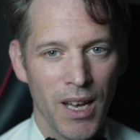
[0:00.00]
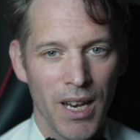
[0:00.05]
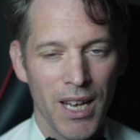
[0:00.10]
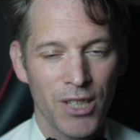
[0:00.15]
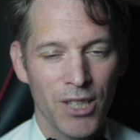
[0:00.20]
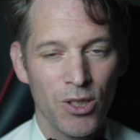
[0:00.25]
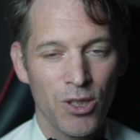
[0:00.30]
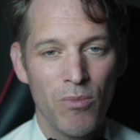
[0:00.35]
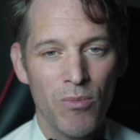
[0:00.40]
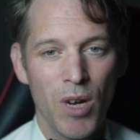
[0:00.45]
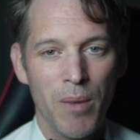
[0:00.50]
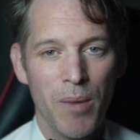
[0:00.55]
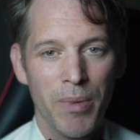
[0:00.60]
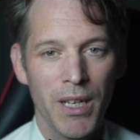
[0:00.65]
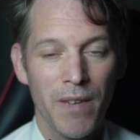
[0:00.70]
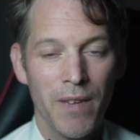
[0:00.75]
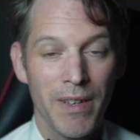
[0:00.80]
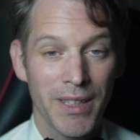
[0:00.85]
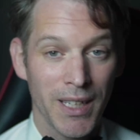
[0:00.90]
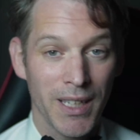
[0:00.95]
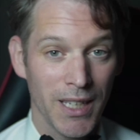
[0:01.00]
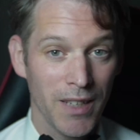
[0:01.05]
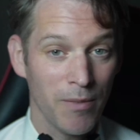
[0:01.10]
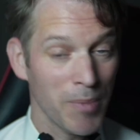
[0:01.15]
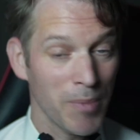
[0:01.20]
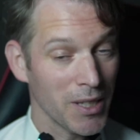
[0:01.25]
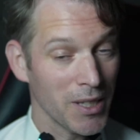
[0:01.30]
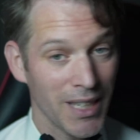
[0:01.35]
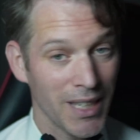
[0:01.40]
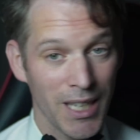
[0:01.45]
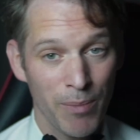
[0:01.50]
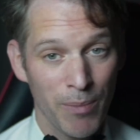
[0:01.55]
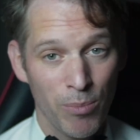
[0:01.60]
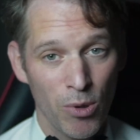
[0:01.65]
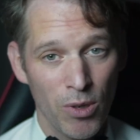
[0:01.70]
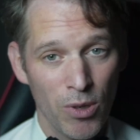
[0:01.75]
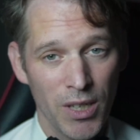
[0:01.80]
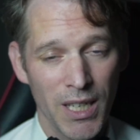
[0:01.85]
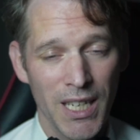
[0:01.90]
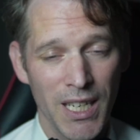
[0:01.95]
elle l'a seulement appris avec des livres, parce qu'à
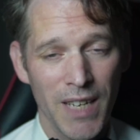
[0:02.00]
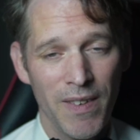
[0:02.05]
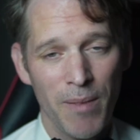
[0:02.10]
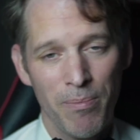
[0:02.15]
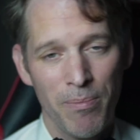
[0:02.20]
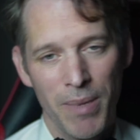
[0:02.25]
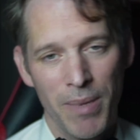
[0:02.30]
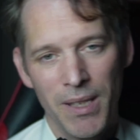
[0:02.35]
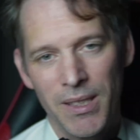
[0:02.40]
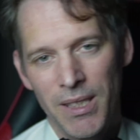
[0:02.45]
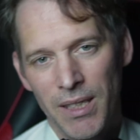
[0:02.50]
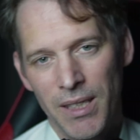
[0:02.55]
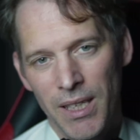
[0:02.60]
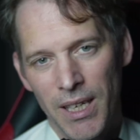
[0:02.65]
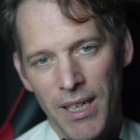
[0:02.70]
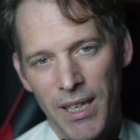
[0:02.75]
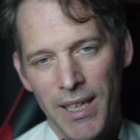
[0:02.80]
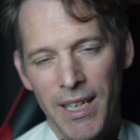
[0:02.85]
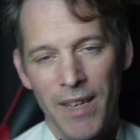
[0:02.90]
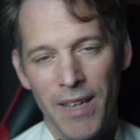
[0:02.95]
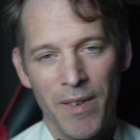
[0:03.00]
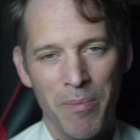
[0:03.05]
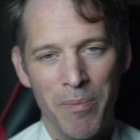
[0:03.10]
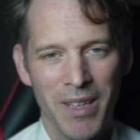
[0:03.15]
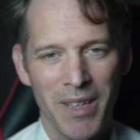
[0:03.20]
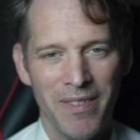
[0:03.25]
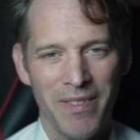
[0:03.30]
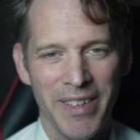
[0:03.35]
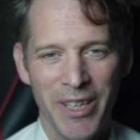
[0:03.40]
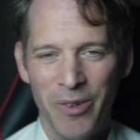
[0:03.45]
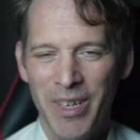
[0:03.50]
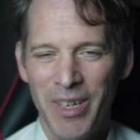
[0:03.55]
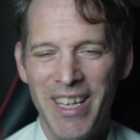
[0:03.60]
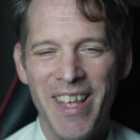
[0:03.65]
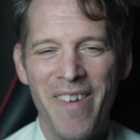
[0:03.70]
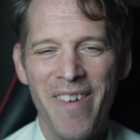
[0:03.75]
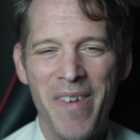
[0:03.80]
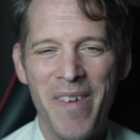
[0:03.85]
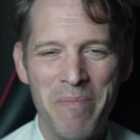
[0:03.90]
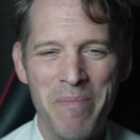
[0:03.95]
l'époque, il n'y avait pas de CD, il n'y avait pas de vidéo, il
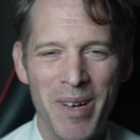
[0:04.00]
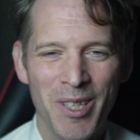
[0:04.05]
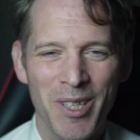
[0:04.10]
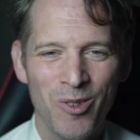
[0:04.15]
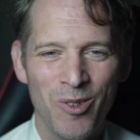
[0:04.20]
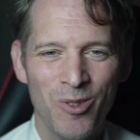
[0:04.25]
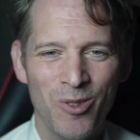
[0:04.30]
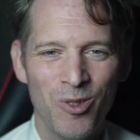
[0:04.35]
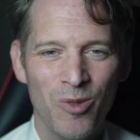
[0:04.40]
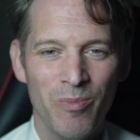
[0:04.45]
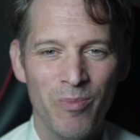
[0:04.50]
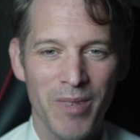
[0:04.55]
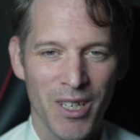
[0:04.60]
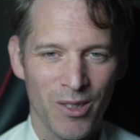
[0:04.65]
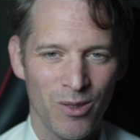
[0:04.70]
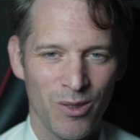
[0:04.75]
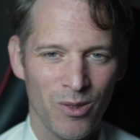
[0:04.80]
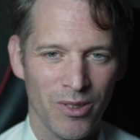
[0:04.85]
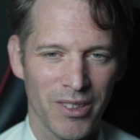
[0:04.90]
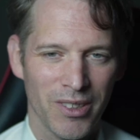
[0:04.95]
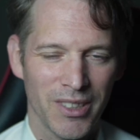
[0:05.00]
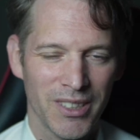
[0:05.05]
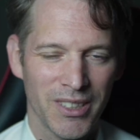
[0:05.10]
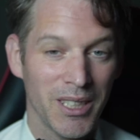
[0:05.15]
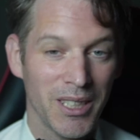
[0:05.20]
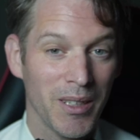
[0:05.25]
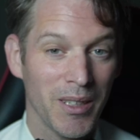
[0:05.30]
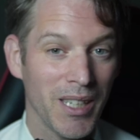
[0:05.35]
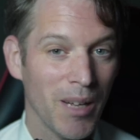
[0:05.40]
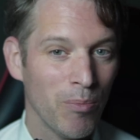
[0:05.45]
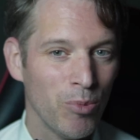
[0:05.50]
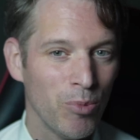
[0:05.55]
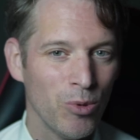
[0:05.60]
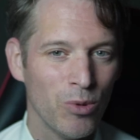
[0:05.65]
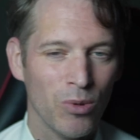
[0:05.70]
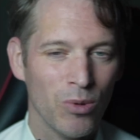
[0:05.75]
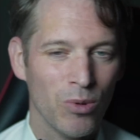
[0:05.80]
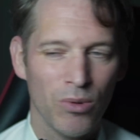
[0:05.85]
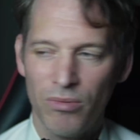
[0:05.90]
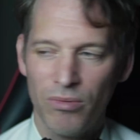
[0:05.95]
n'y avait pas de YouTube, bien sûr. C'était il y a plus
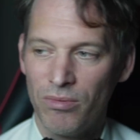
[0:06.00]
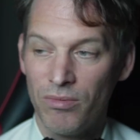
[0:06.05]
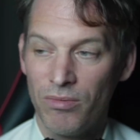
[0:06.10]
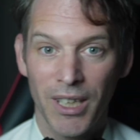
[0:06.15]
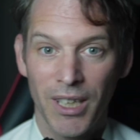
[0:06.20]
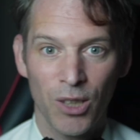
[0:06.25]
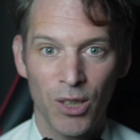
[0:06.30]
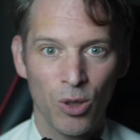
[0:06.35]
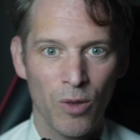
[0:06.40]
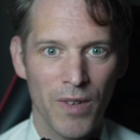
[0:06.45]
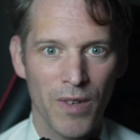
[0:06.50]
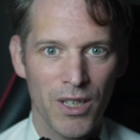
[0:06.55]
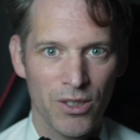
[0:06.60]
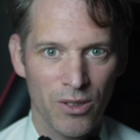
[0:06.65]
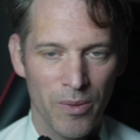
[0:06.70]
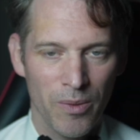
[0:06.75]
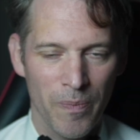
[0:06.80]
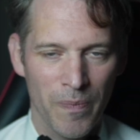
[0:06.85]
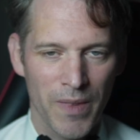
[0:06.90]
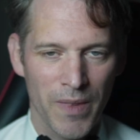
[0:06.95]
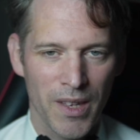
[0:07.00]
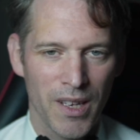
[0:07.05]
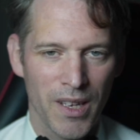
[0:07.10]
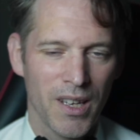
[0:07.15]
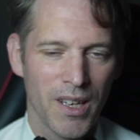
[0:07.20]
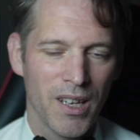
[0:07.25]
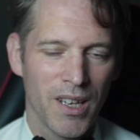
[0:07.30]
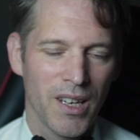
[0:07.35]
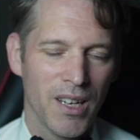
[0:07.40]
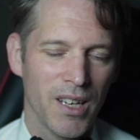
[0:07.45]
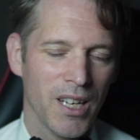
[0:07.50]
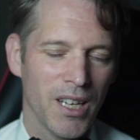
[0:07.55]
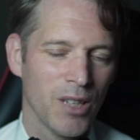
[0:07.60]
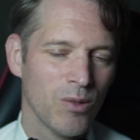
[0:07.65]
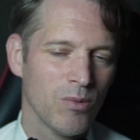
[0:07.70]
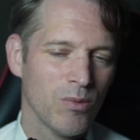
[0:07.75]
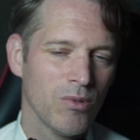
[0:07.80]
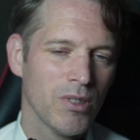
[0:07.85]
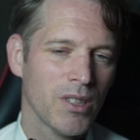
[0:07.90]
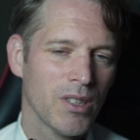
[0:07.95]
de 80 ans. Et
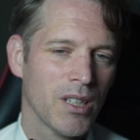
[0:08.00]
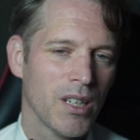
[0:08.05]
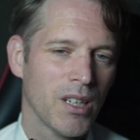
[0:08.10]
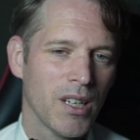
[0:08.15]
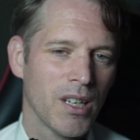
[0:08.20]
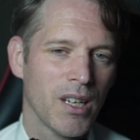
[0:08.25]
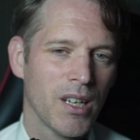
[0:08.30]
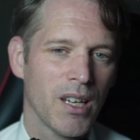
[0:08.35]
donc,